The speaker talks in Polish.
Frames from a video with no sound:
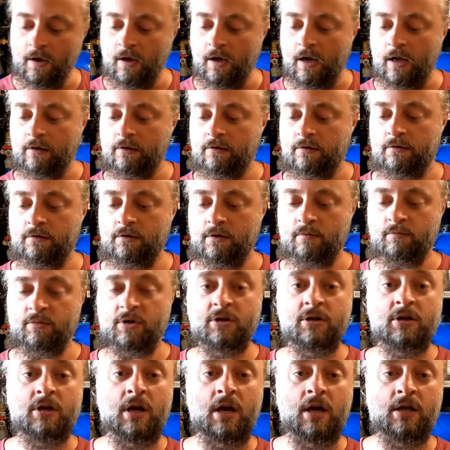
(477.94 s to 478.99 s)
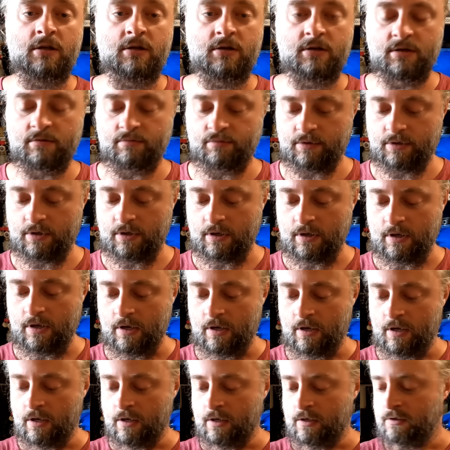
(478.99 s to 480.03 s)
A to nie mieszkanie, żeby
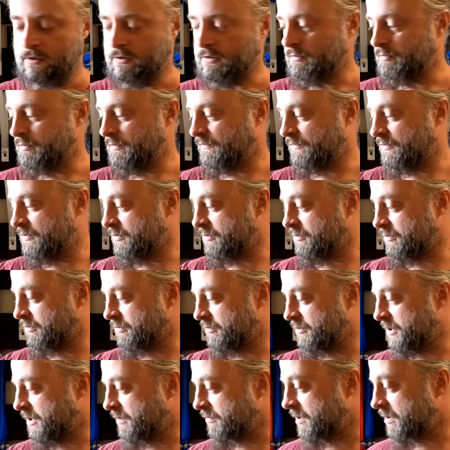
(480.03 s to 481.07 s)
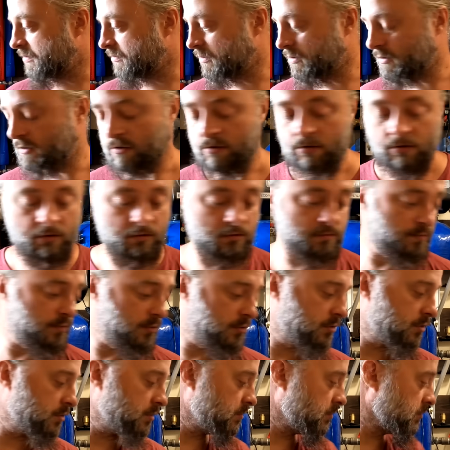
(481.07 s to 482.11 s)
sobie wszystko działało od
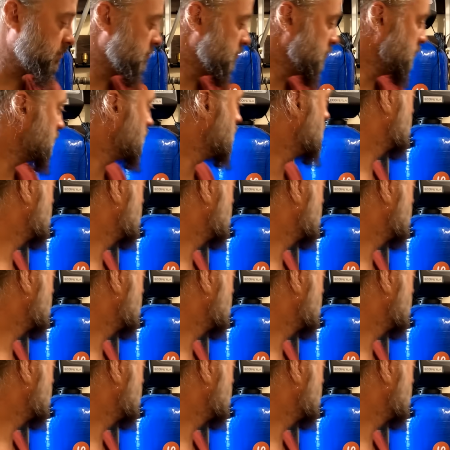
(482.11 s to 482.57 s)
początku.